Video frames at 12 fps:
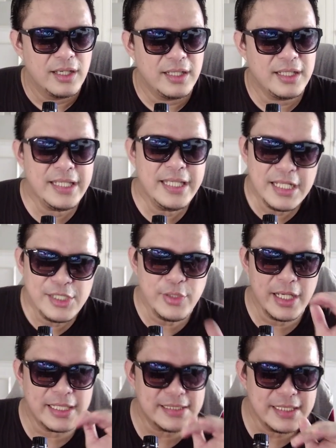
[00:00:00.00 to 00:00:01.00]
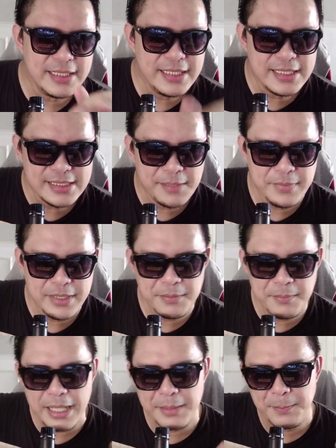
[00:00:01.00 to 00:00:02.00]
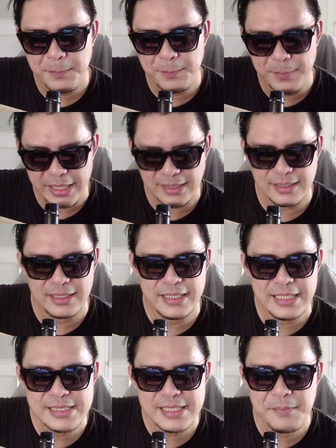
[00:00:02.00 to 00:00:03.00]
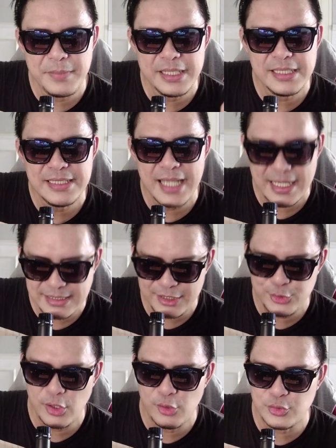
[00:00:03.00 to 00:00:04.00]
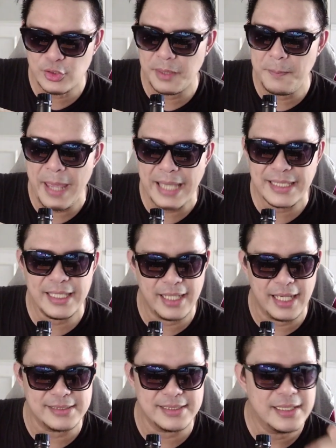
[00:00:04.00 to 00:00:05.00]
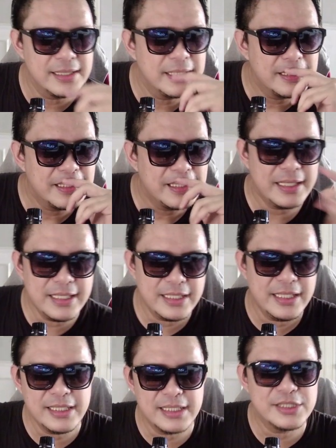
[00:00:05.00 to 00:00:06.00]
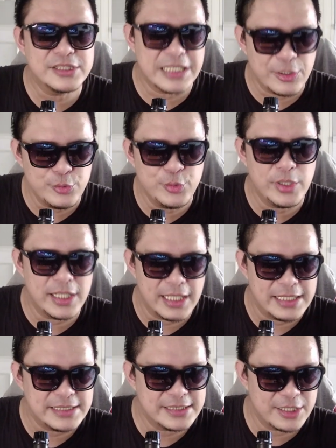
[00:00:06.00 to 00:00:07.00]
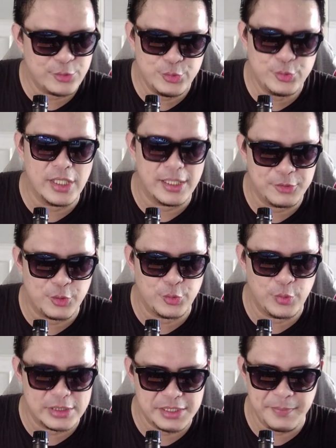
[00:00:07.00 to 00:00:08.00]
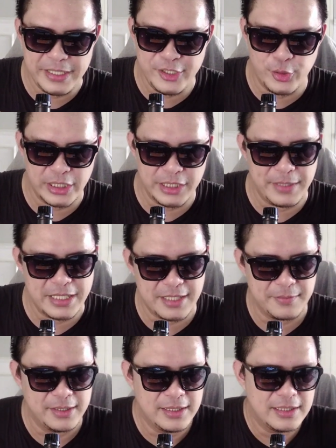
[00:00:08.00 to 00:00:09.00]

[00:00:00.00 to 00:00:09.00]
Ini gila juga guys ya, dia sambil main beat dia sambil nyanyi juga untuk ngebacking guys ya. Ini ini seru juga guys, seru juga menurut gua si Min Hyuk ini main drum.